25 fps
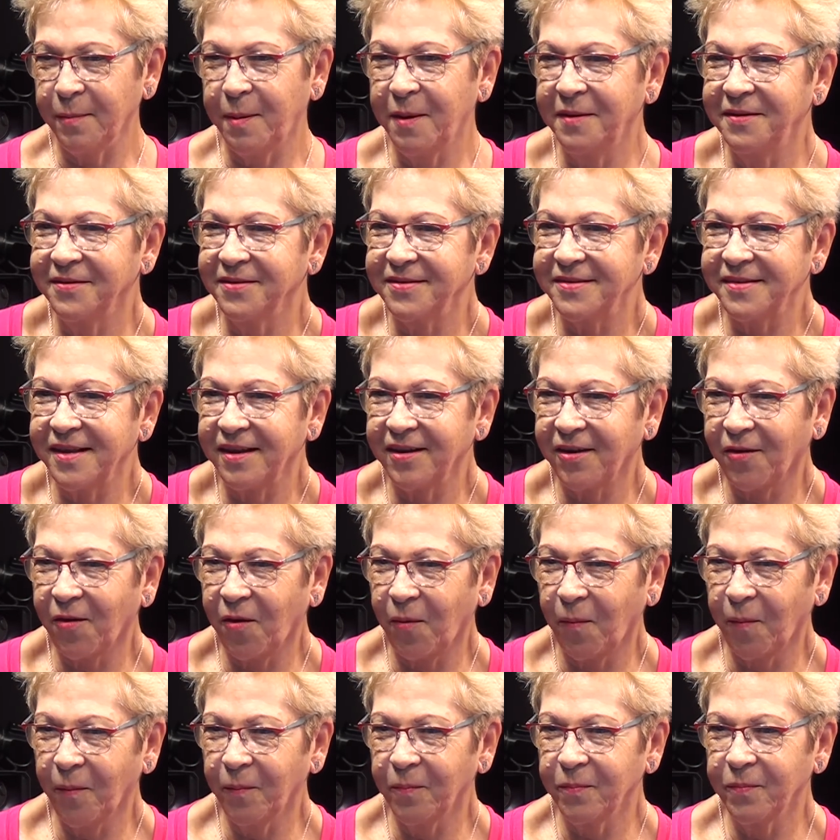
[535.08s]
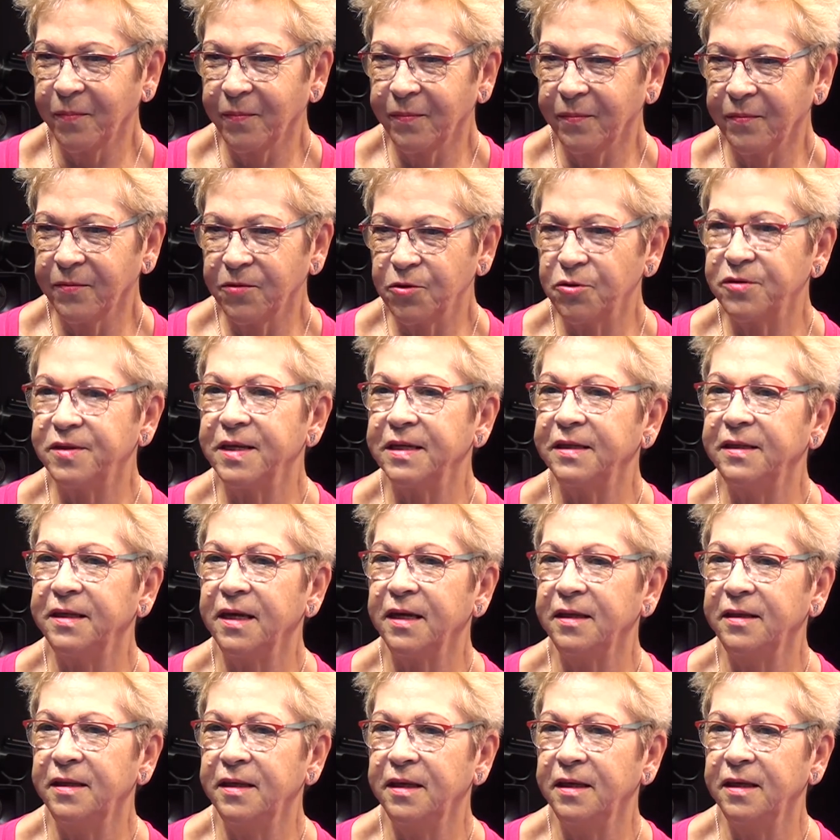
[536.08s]
pendant 5 ans. Je sais qu'il y,
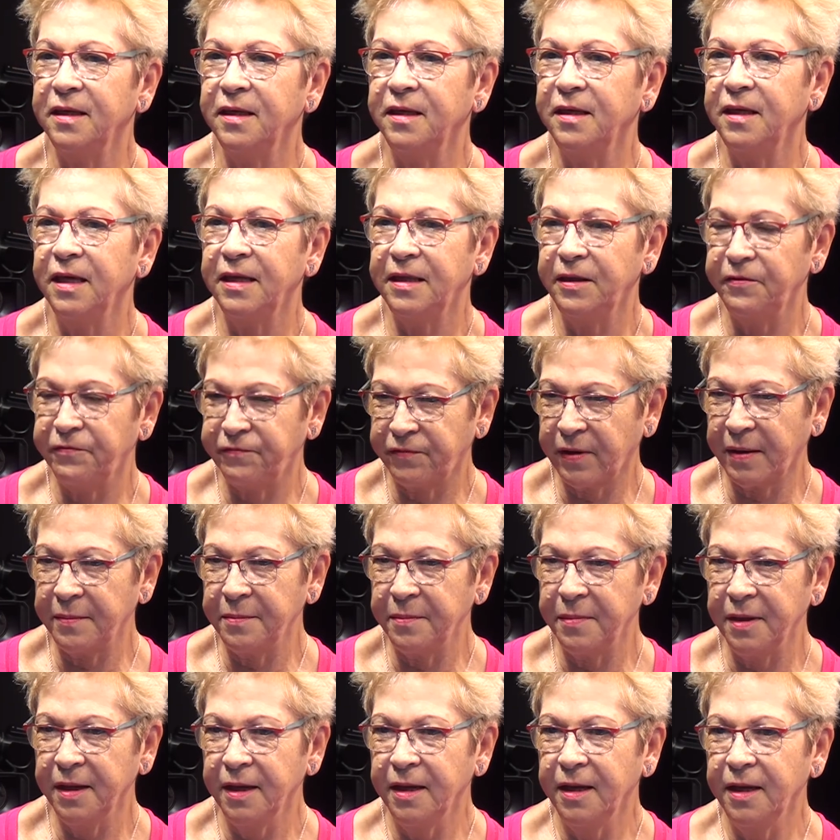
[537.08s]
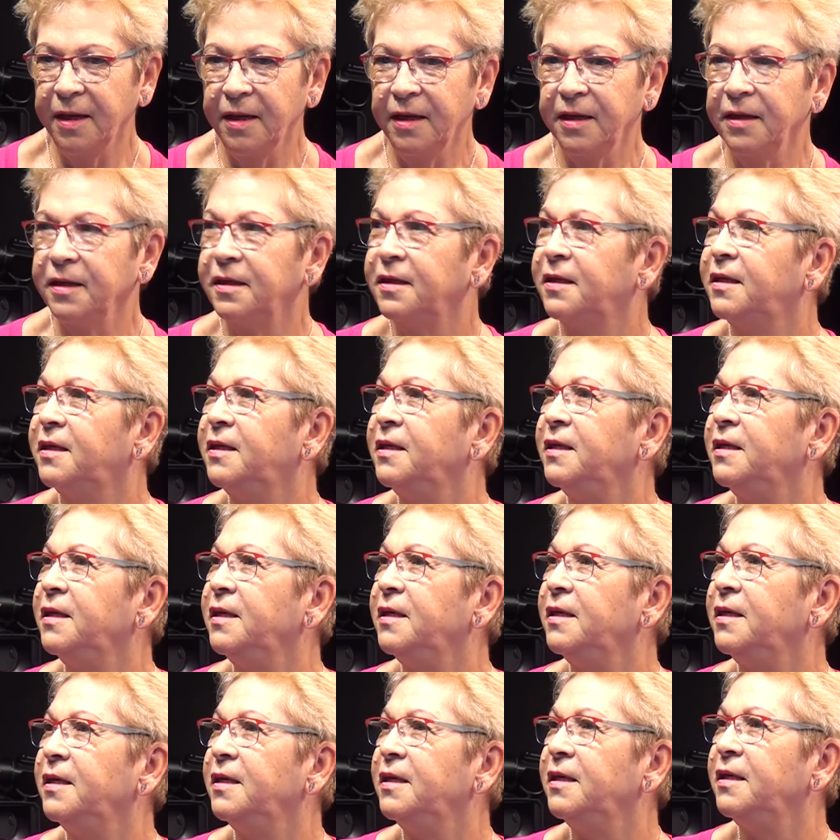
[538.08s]
a des, des femmes
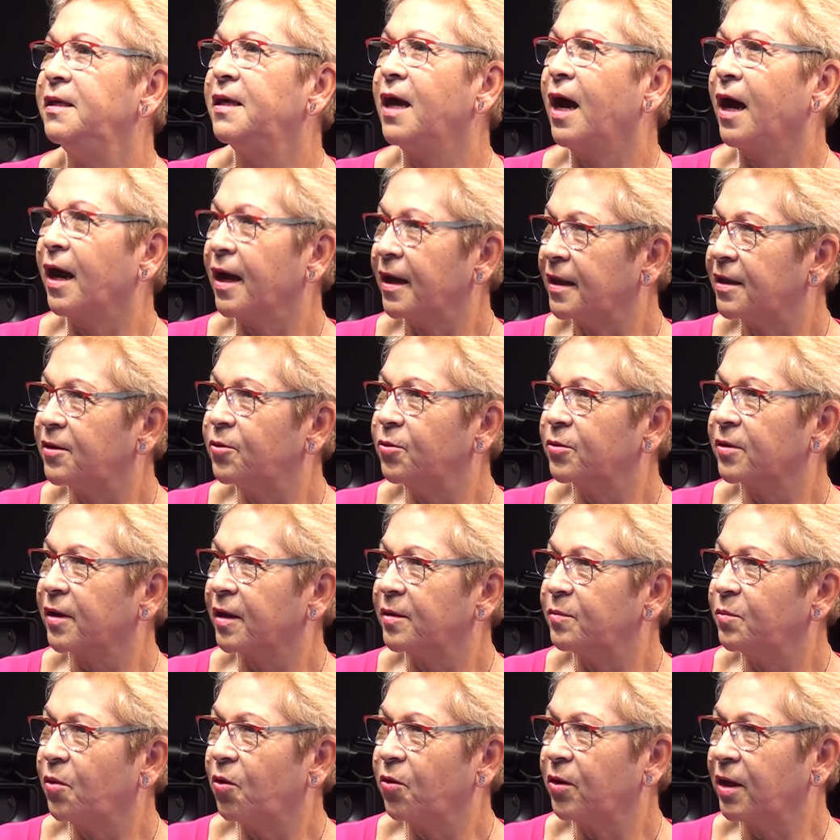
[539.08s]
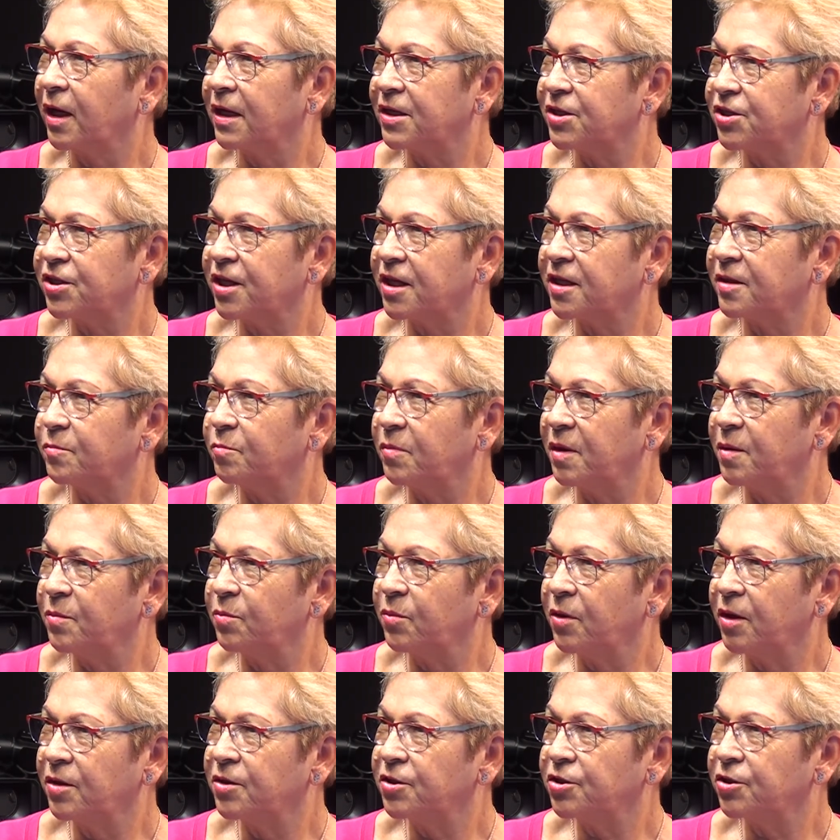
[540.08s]
qui arrêtent le traitement en cachette. Ben
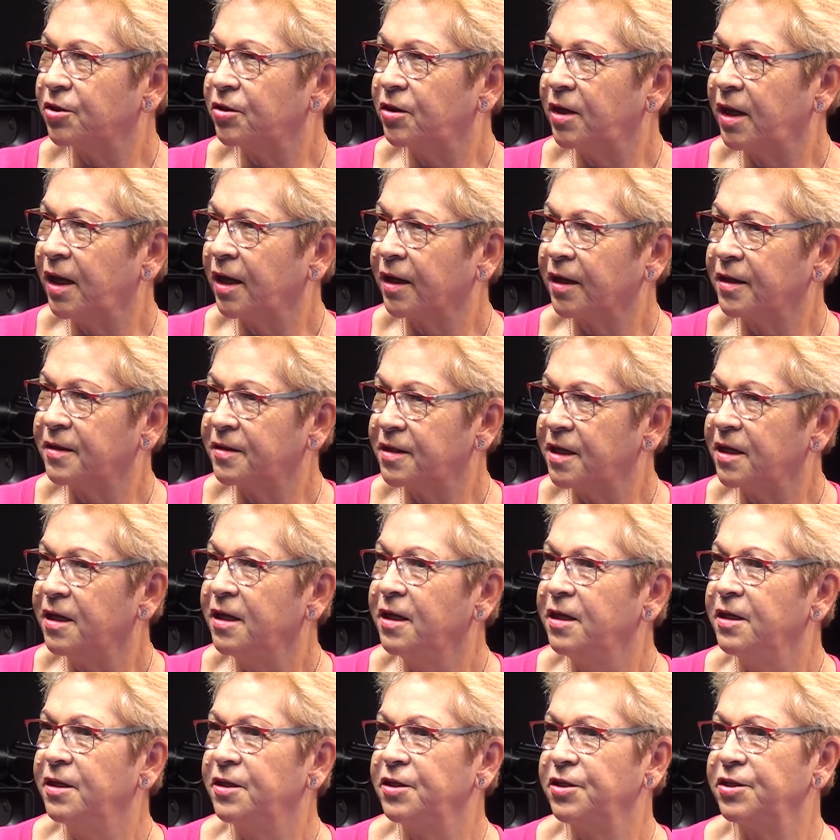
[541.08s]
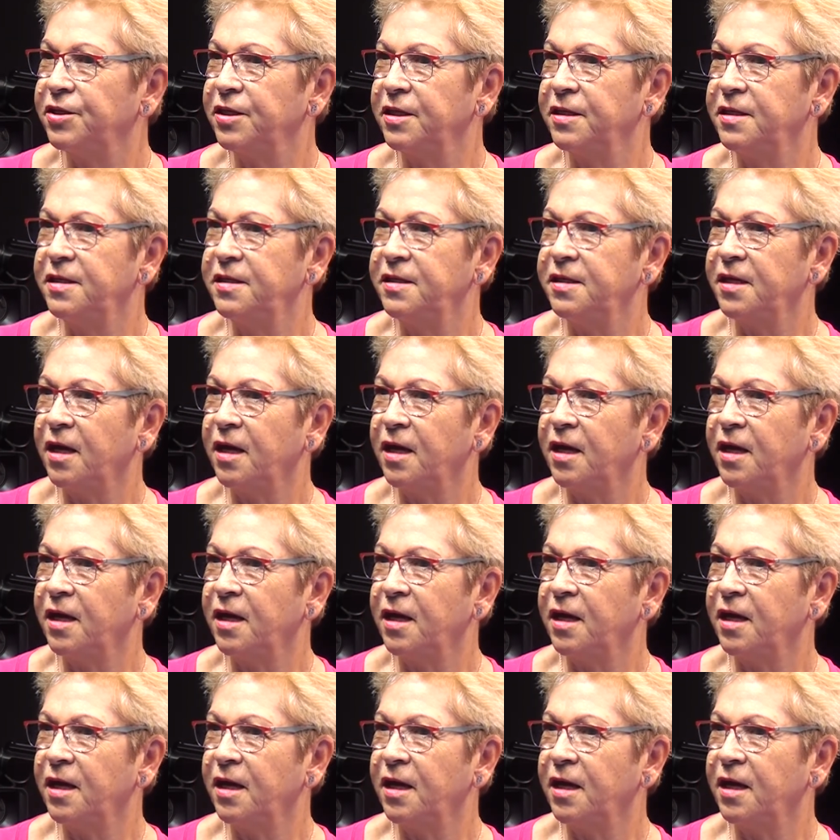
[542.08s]
moi, je l'ai arrêté. J'ai dit à